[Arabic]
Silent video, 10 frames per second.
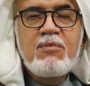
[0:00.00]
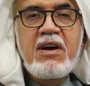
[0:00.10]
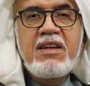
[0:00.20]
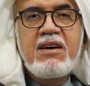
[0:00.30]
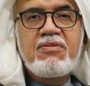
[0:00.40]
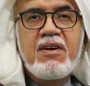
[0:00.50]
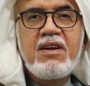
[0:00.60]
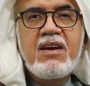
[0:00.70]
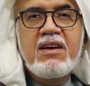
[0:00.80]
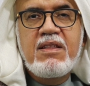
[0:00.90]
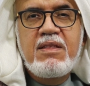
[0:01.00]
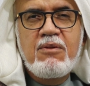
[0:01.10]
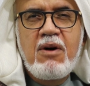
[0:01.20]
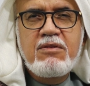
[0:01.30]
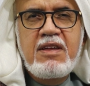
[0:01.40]
بين فريق
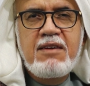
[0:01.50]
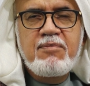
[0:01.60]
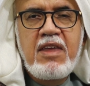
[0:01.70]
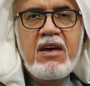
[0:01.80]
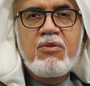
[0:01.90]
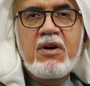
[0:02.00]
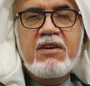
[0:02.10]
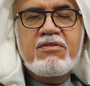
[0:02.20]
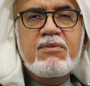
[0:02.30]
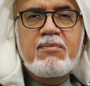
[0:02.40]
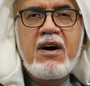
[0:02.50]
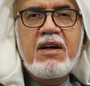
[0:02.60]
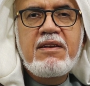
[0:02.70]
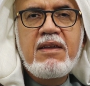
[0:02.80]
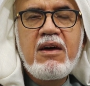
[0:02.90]
الدواوده وراس
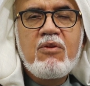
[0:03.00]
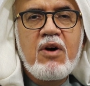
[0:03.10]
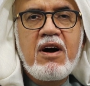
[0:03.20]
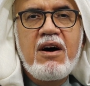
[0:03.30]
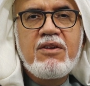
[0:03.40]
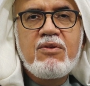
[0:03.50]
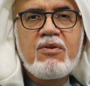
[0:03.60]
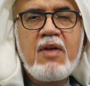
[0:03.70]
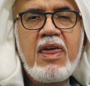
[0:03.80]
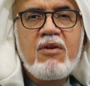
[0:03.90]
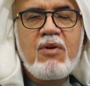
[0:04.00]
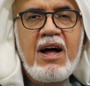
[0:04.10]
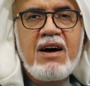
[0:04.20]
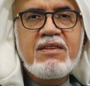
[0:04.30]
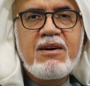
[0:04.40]
رمان وكانو
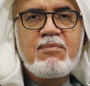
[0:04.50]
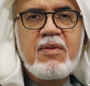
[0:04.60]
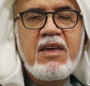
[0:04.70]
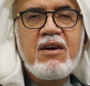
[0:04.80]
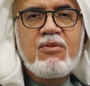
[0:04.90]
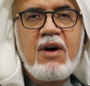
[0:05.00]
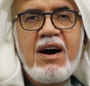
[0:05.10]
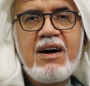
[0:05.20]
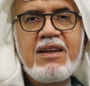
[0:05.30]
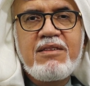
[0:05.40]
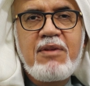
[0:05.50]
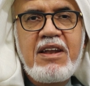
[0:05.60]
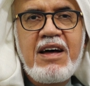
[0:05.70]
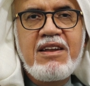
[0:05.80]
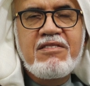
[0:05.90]
والحطب وحاله
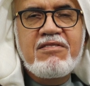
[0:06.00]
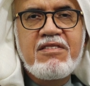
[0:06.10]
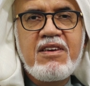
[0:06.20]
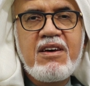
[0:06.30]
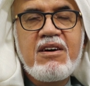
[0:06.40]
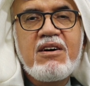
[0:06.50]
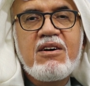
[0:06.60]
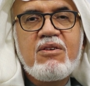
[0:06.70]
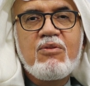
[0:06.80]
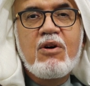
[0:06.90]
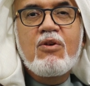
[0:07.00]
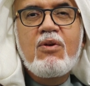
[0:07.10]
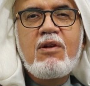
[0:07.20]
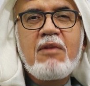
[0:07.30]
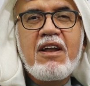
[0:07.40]
بن انس
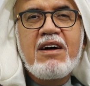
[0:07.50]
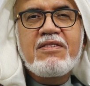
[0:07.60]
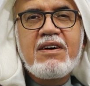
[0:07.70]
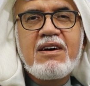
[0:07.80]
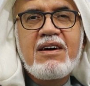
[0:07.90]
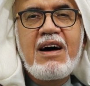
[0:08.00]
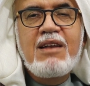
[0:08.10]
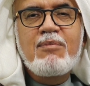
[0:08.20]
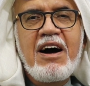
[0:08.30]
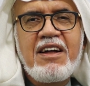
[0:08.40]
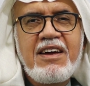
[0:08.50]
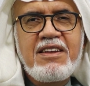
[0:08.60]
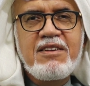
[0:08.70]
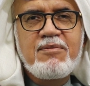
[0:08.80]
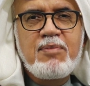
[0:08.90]
وكل مناطق البحرين.